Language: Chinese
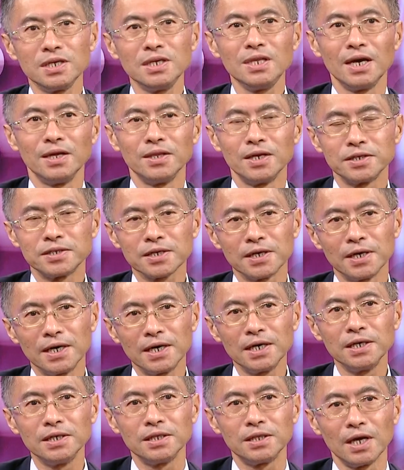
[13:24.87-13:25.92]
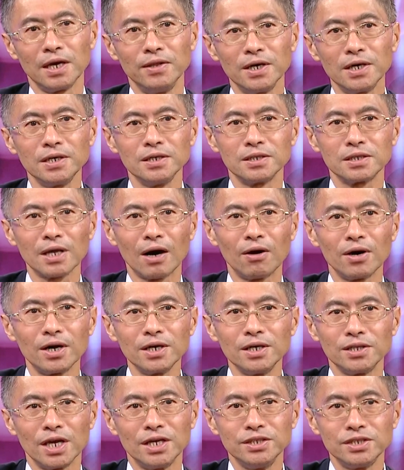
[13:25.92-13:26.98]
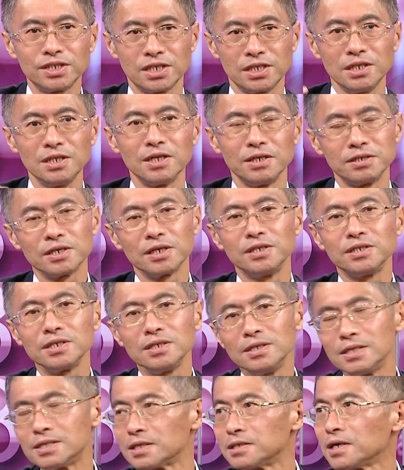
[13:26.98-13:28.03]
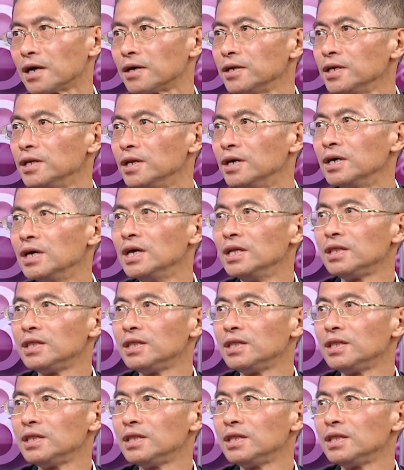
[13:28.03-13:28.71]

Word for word: 今年的这个2.2到2.7的这个经济成长率呢，